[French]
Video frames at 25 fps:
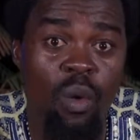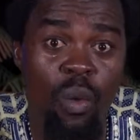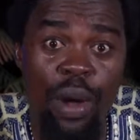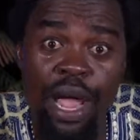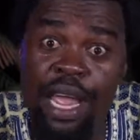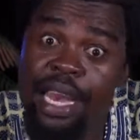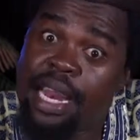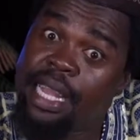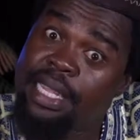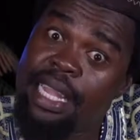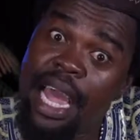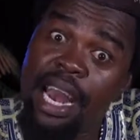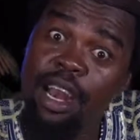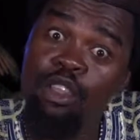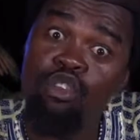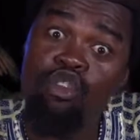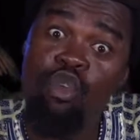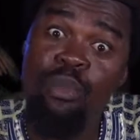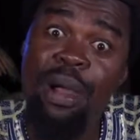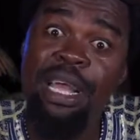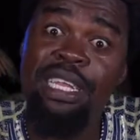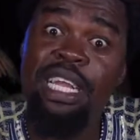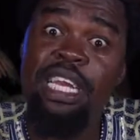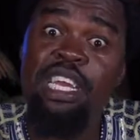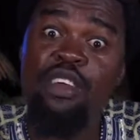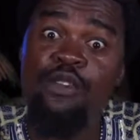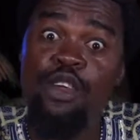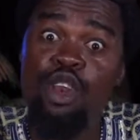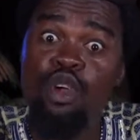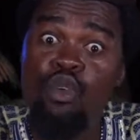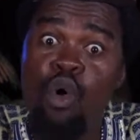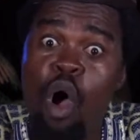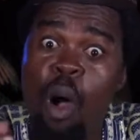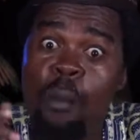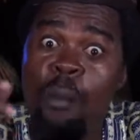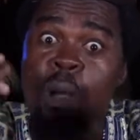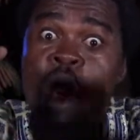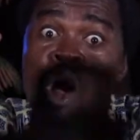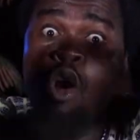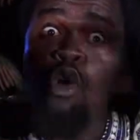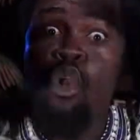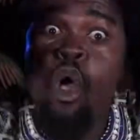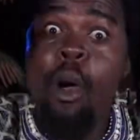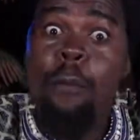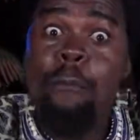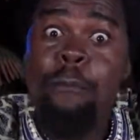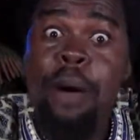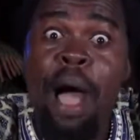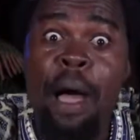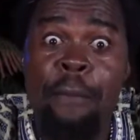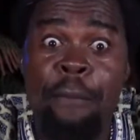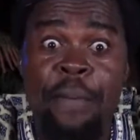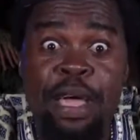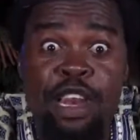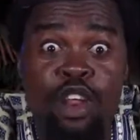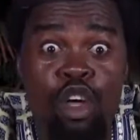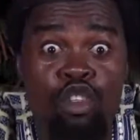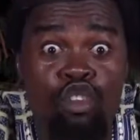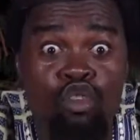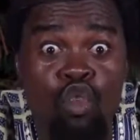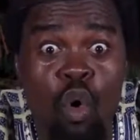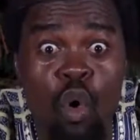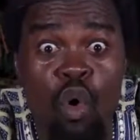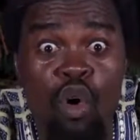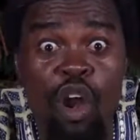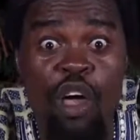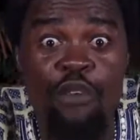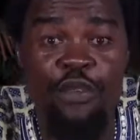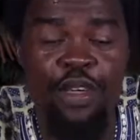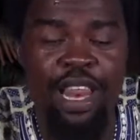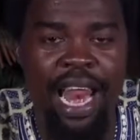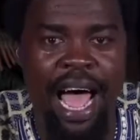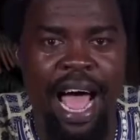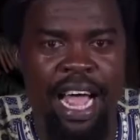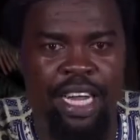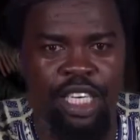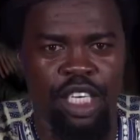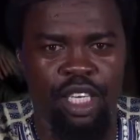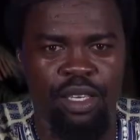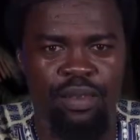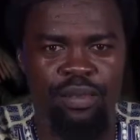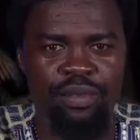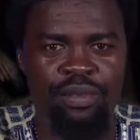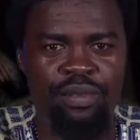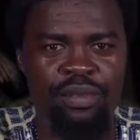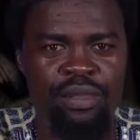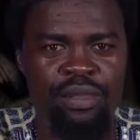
oui, Nathalie Touba était devenu comme le papy de tout le village.